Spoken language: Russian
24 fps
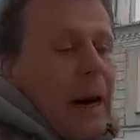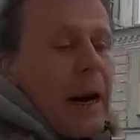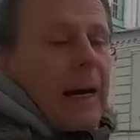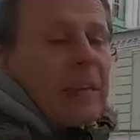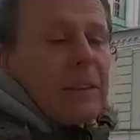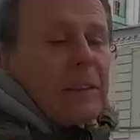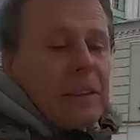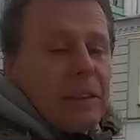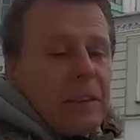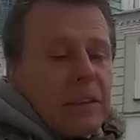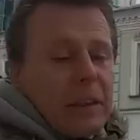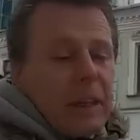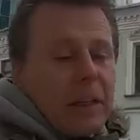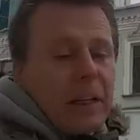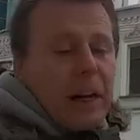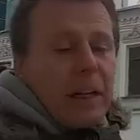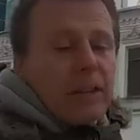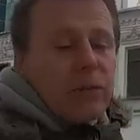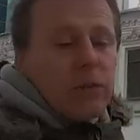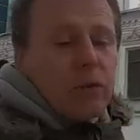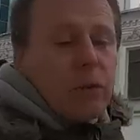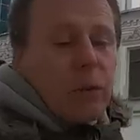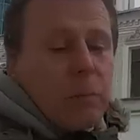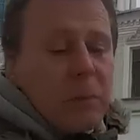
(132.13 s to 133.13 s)
Оттенок
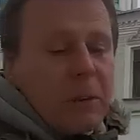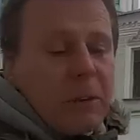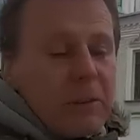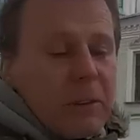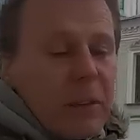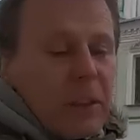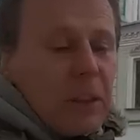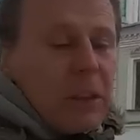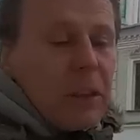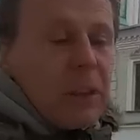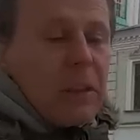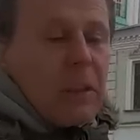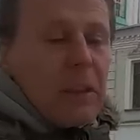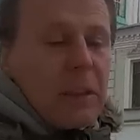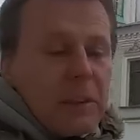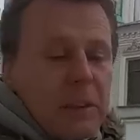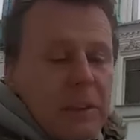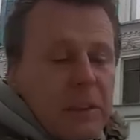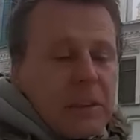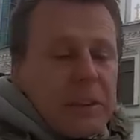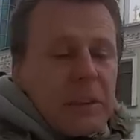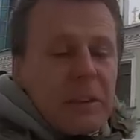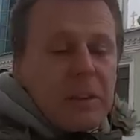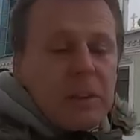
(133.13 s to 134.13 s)
особой
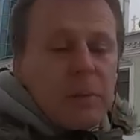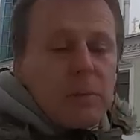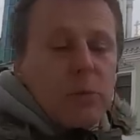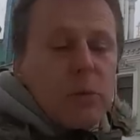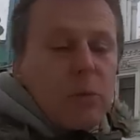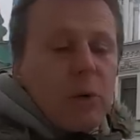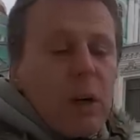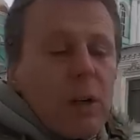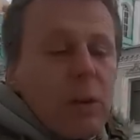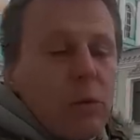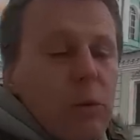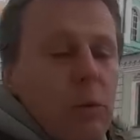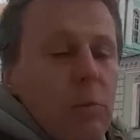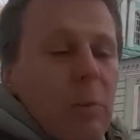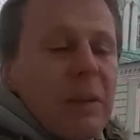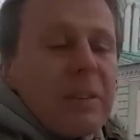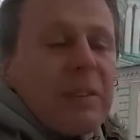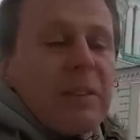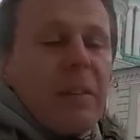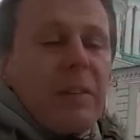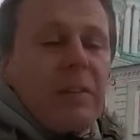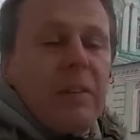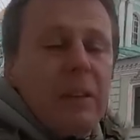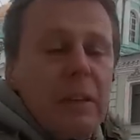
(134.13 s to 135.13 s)
значительности этому уголку
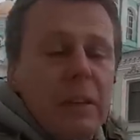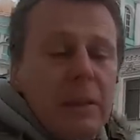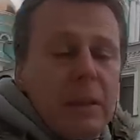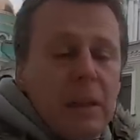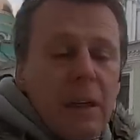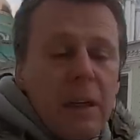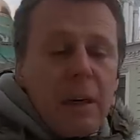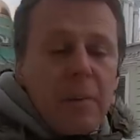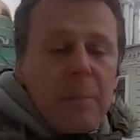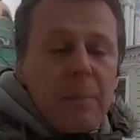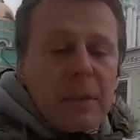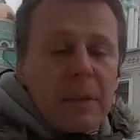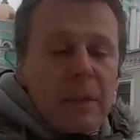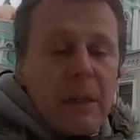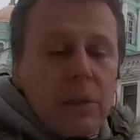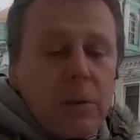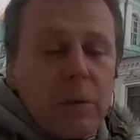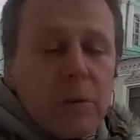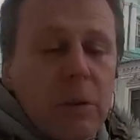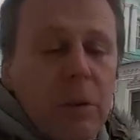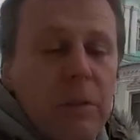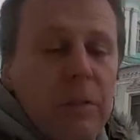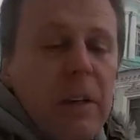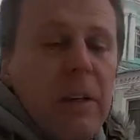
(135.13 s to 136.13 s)
Москвы
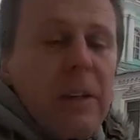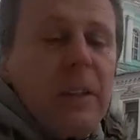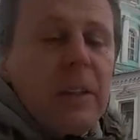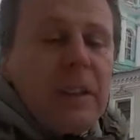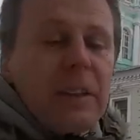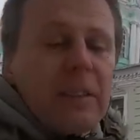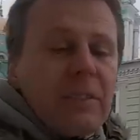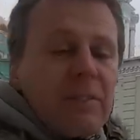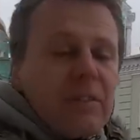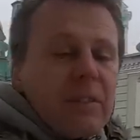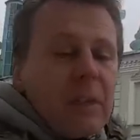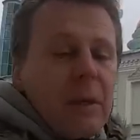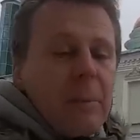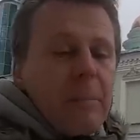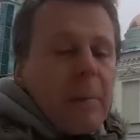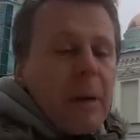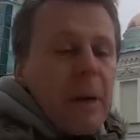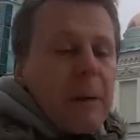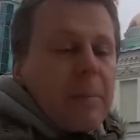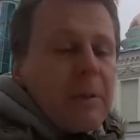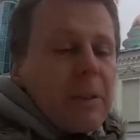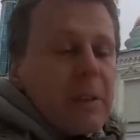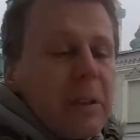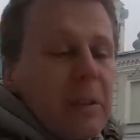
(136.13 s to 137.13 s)
придает величественный
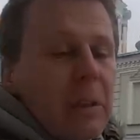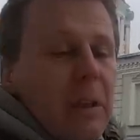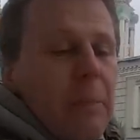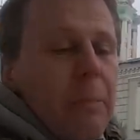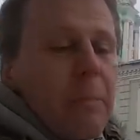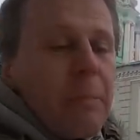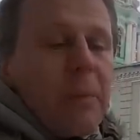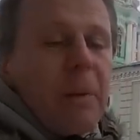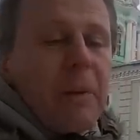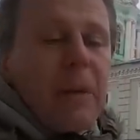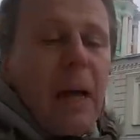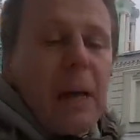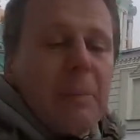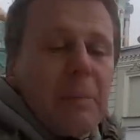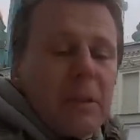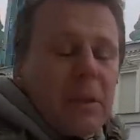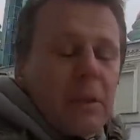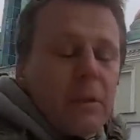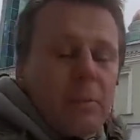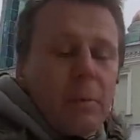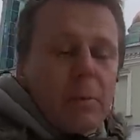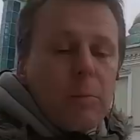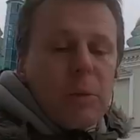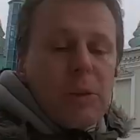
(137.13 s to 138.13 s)
памятник
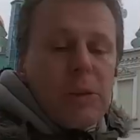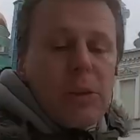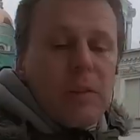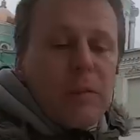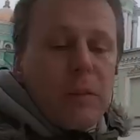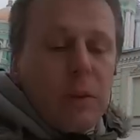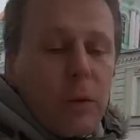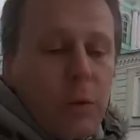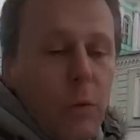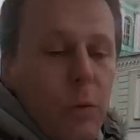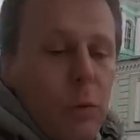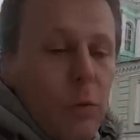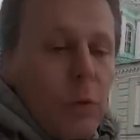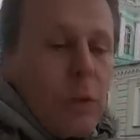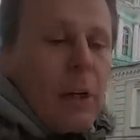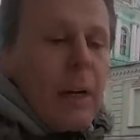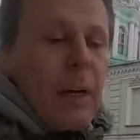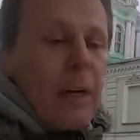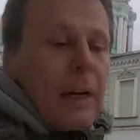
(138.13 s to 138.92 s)
пламенному большевику,